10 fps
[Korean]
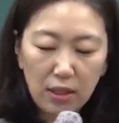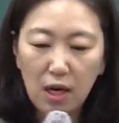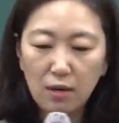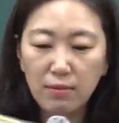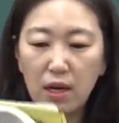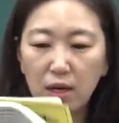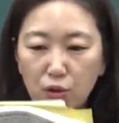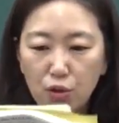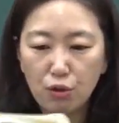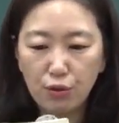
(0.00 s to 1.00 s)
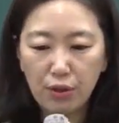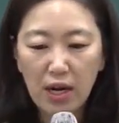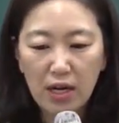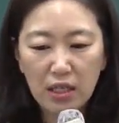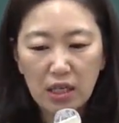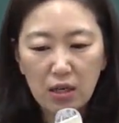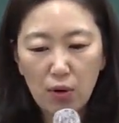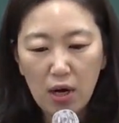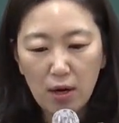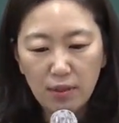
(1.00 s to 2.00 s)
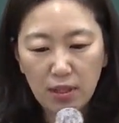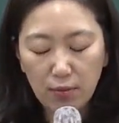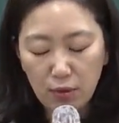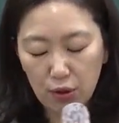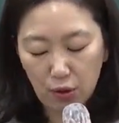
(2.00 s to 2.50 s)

다음 사항 중 탈질화 미생물,